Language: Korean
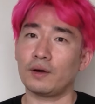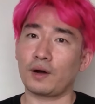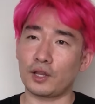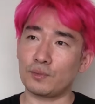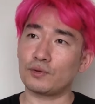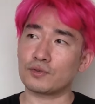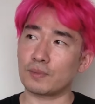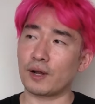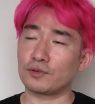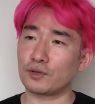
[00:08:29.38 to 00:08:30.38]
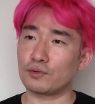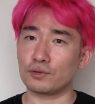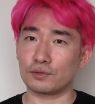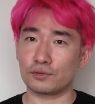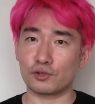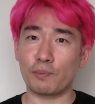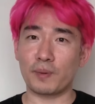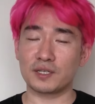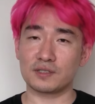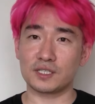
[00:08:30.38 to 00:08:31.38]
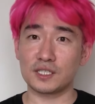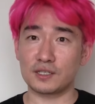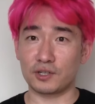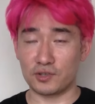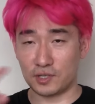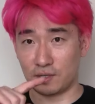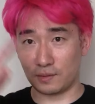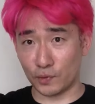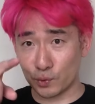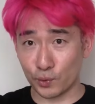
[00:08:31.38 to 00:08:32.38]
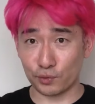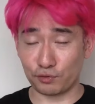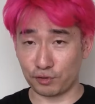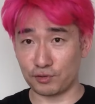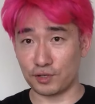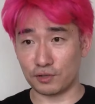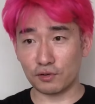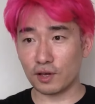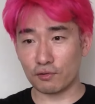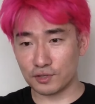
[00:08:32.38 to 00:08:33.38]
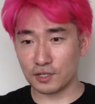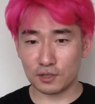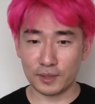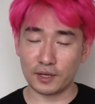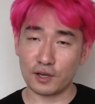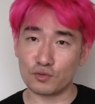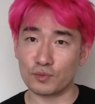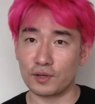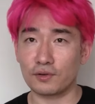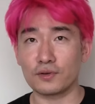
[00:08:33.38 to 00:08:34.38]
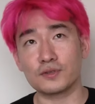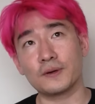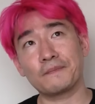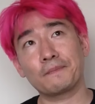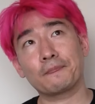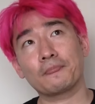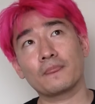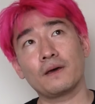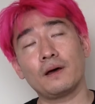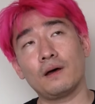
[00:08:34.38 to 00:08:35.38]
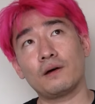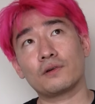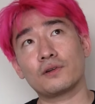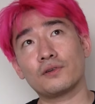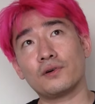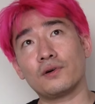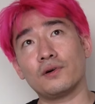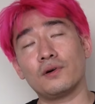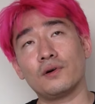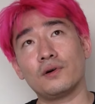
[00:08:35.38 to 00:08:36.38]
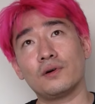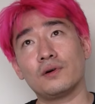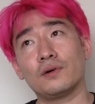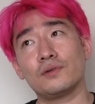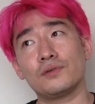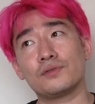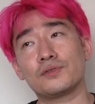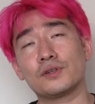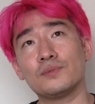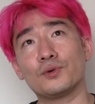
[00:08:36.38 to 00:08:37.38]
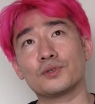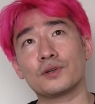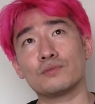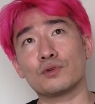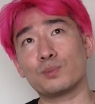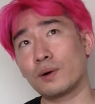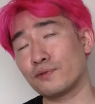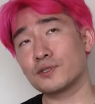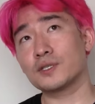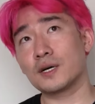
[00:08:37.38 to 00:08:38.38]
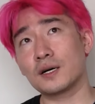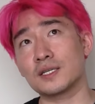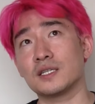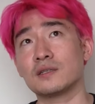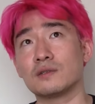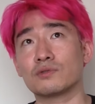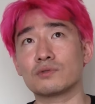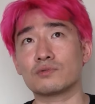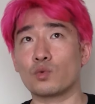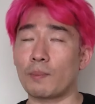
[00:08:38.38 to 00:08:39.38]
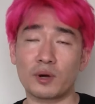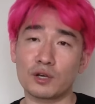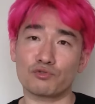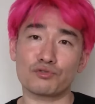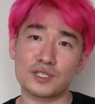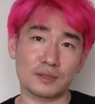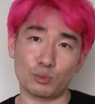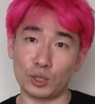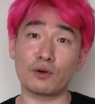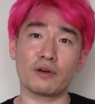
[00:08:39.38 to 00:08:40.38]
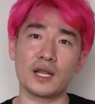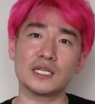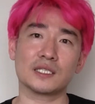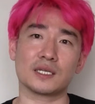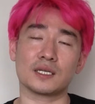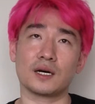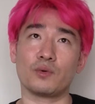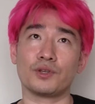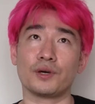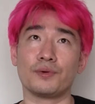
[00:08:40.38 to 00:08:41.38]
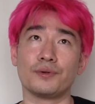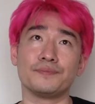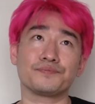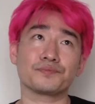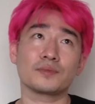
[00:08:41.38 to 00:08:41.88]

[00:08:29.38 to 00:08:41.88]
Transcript: 아니면 진짜 말 그대로 그 드롭박스 싱크 하듯이 폴더 고를 수 있듯이 그렇게 해갖고 싱크만 하게 해주면 되는 거지. 그래서 지금 볼 때는 물론 포프스가 기술 완벽하게 누르진 못할 거예요. 헬릭스 자체가. 왜냐하면은